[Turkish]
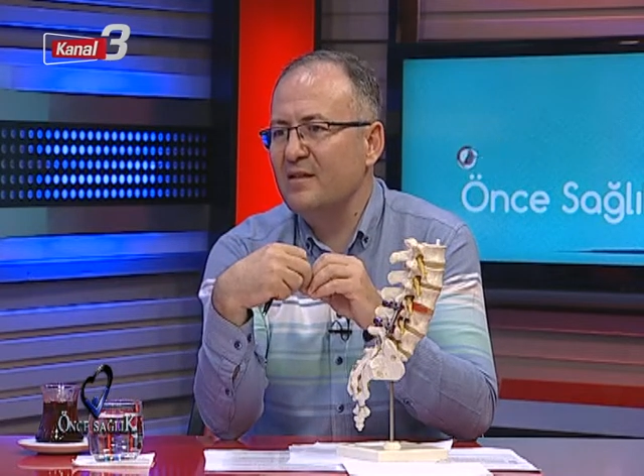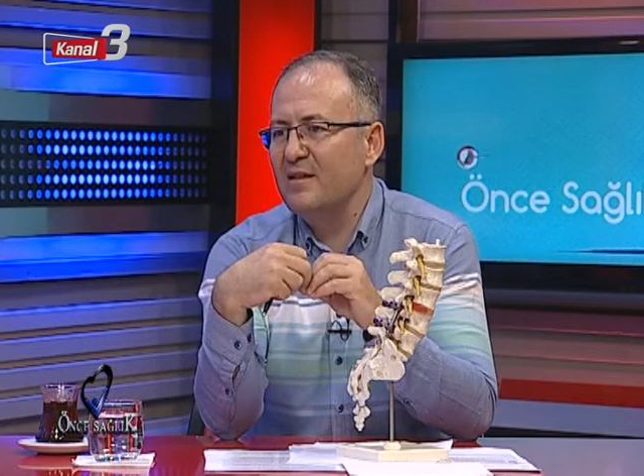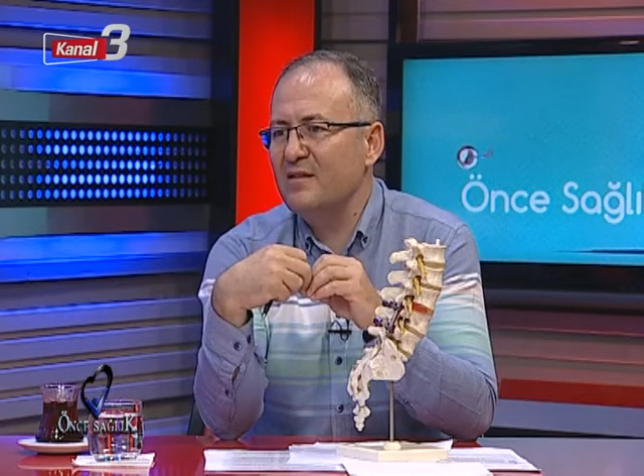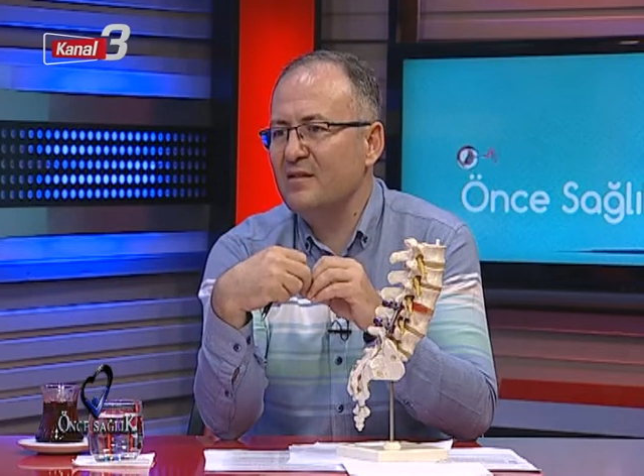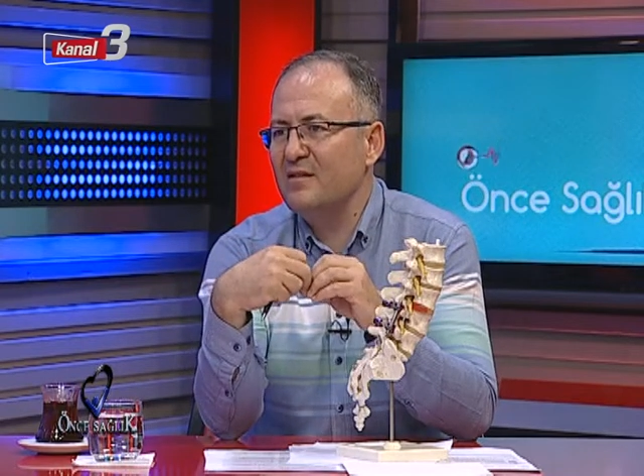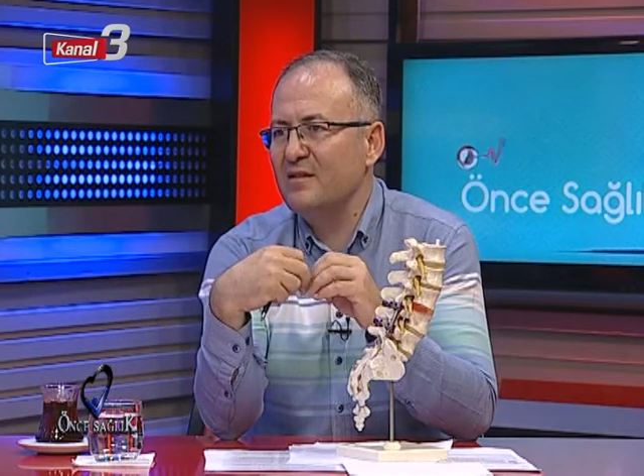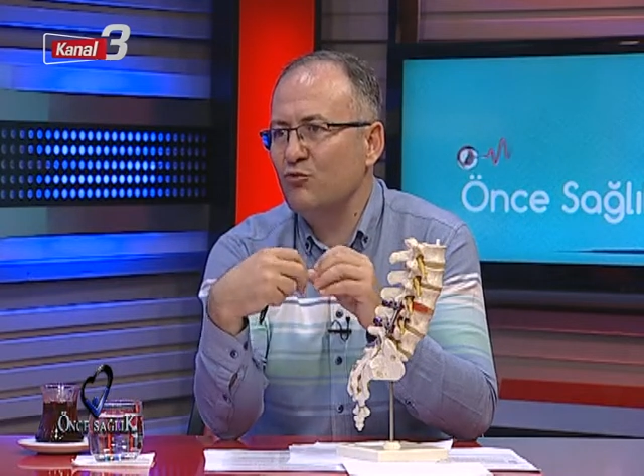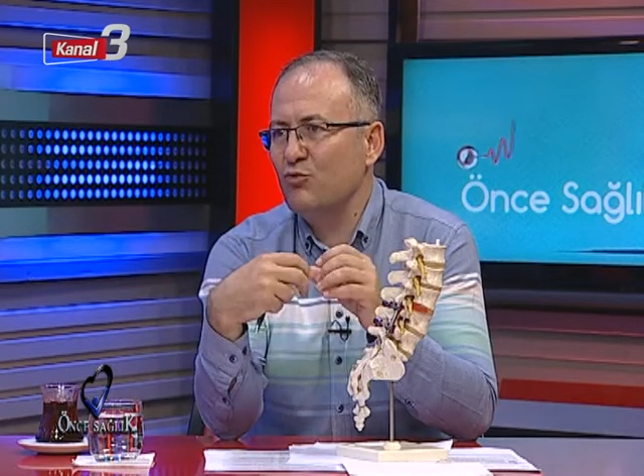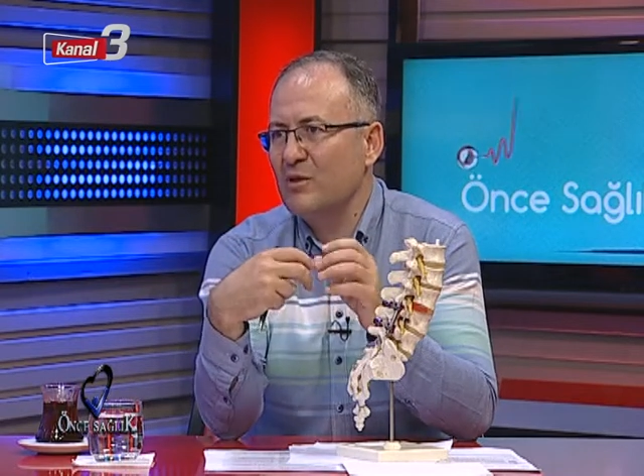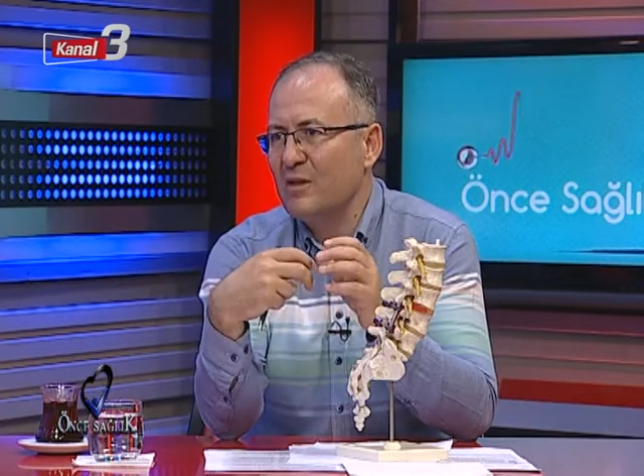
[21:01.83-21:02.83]
derin
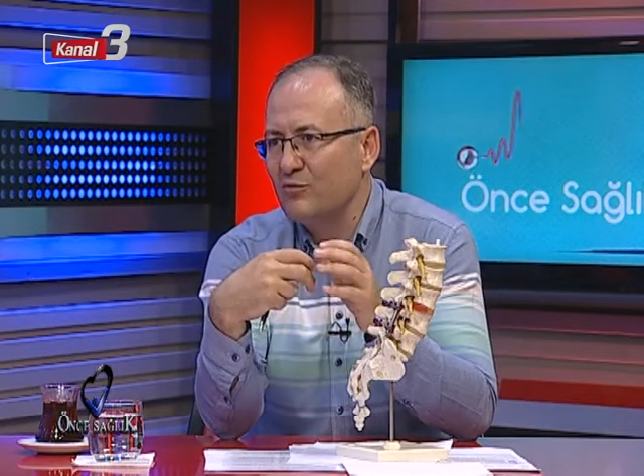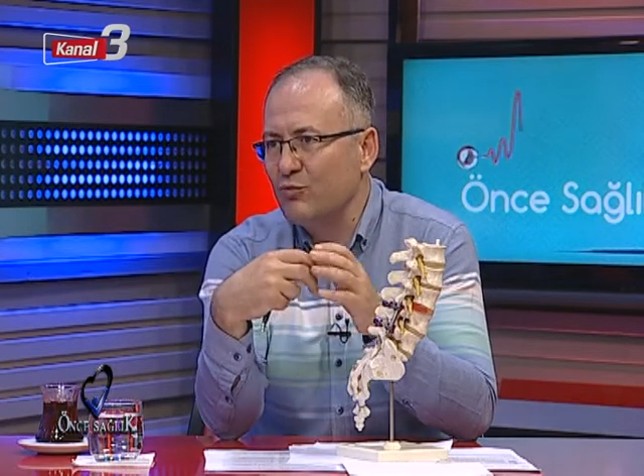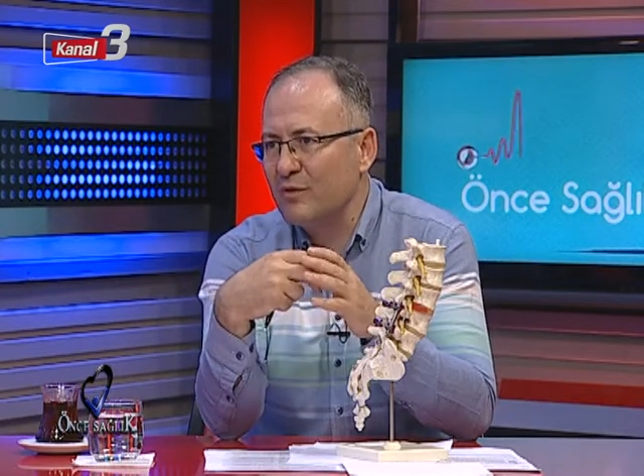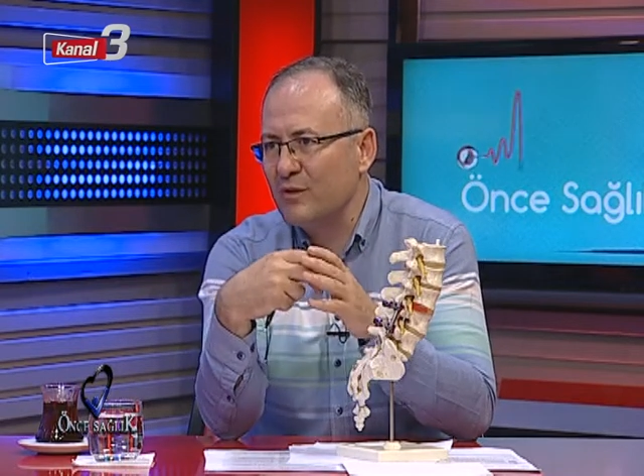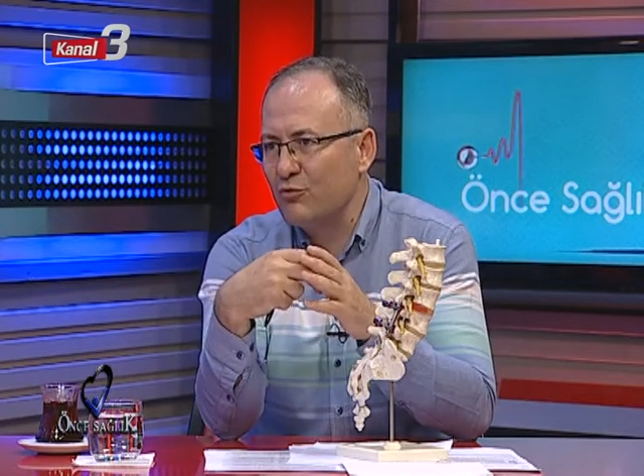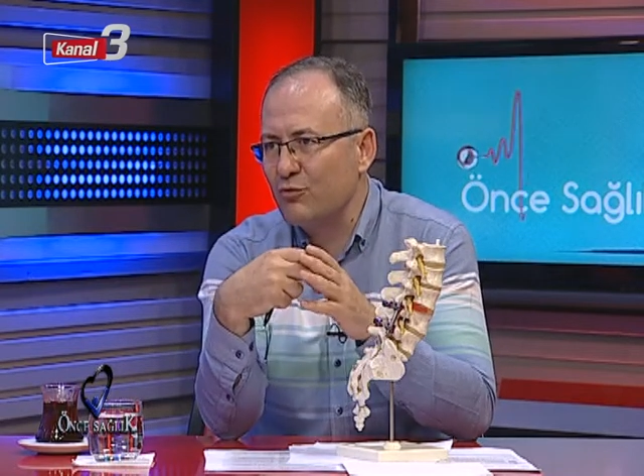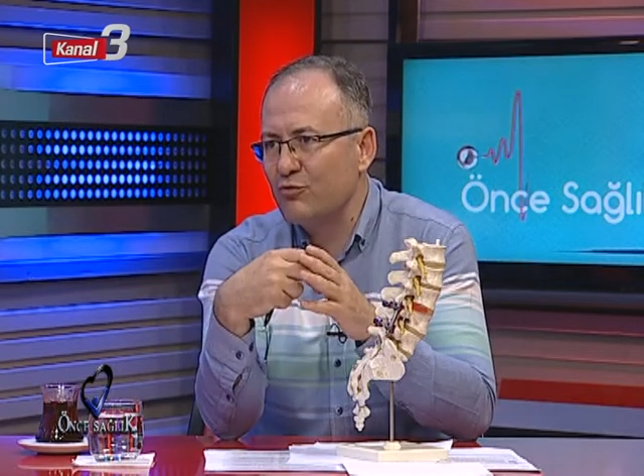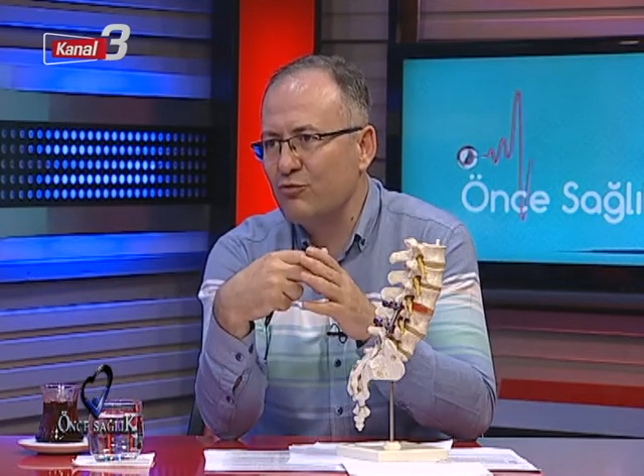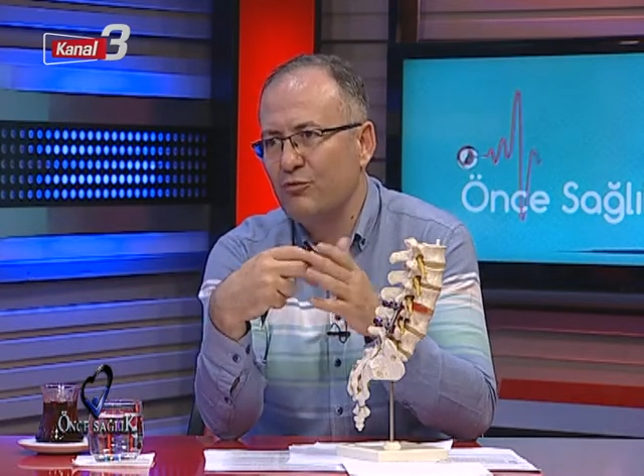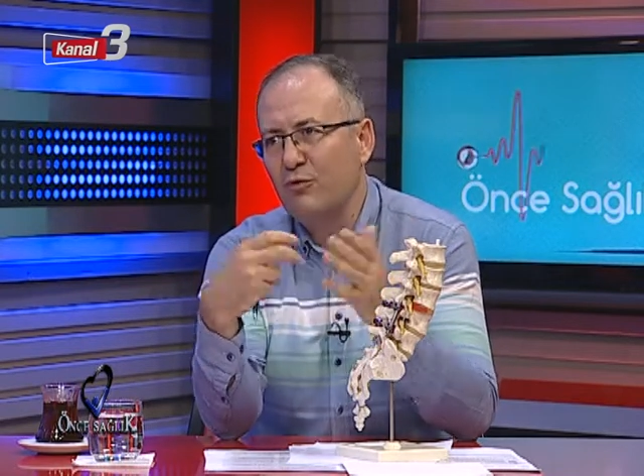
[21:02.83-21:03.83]
ısıtıcı olarak
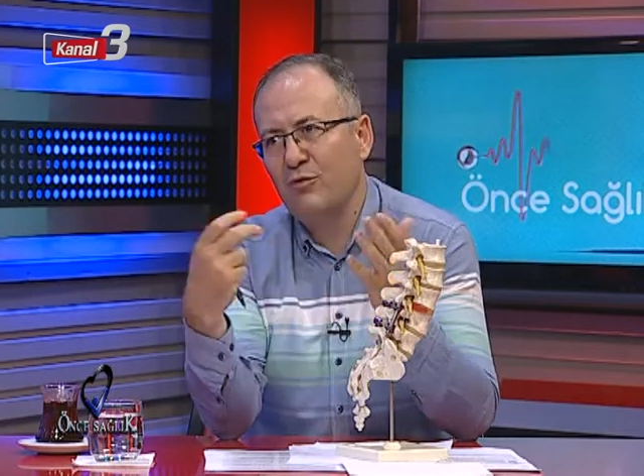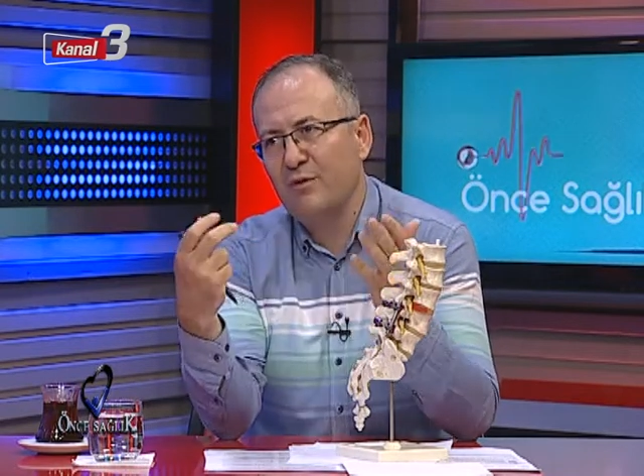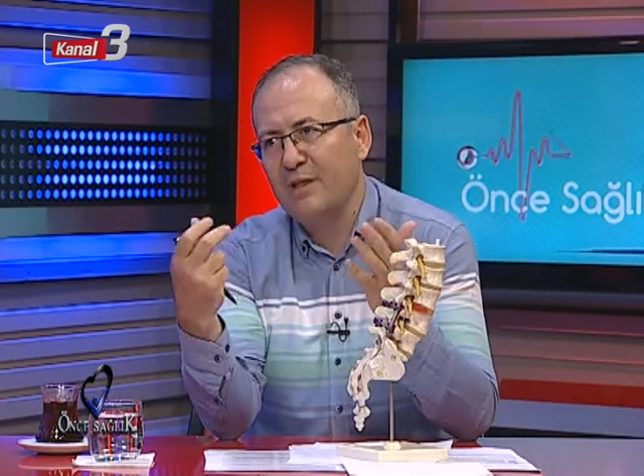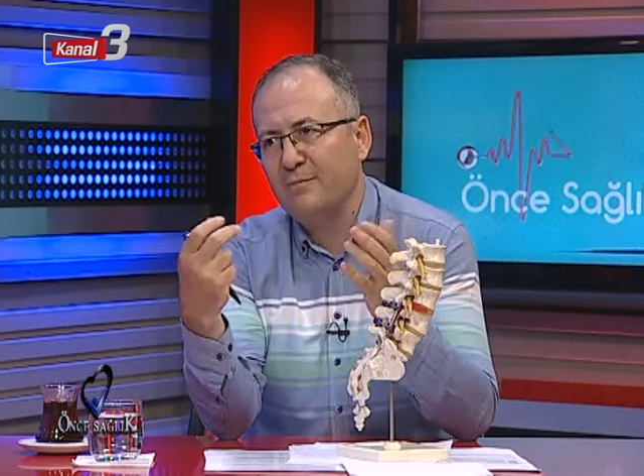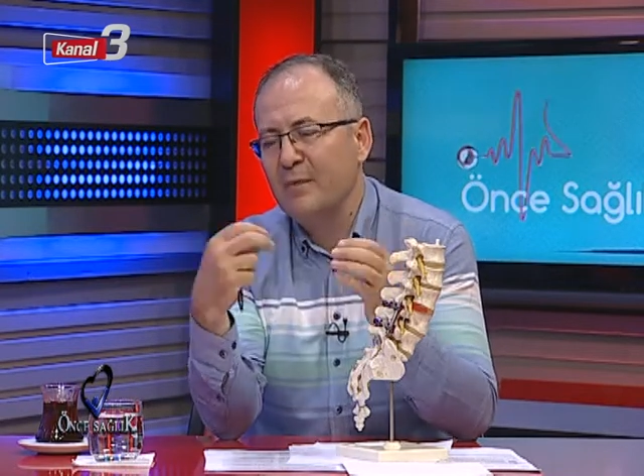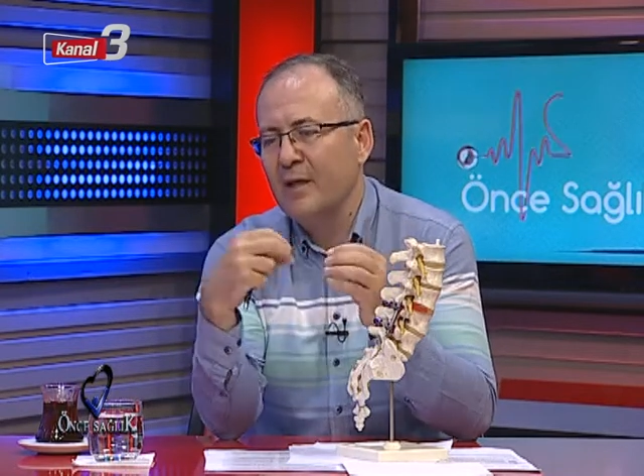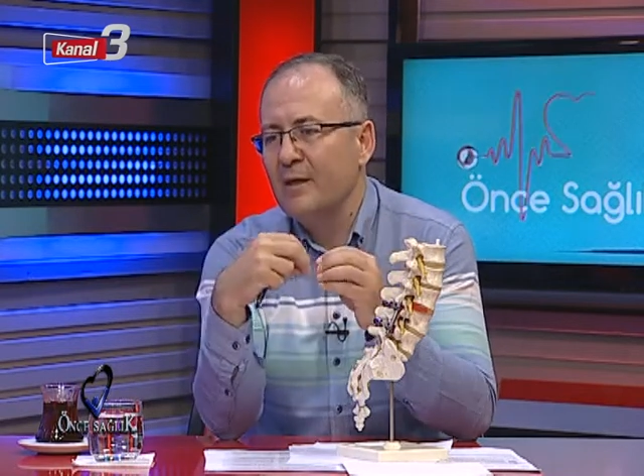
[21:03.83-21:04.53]
kullanıyoruz. Örneğin... Hı